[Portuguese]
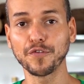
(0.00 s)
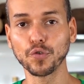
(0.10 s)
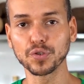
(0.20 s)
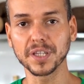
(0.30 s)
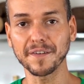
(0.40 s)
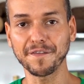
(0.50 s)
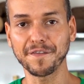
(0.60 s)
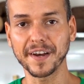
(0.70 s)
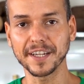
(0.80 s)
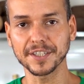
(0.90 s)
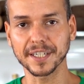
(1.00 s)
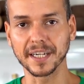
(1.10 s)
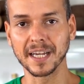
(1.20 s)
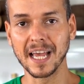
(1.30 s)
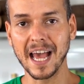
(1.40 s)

fruta fresca.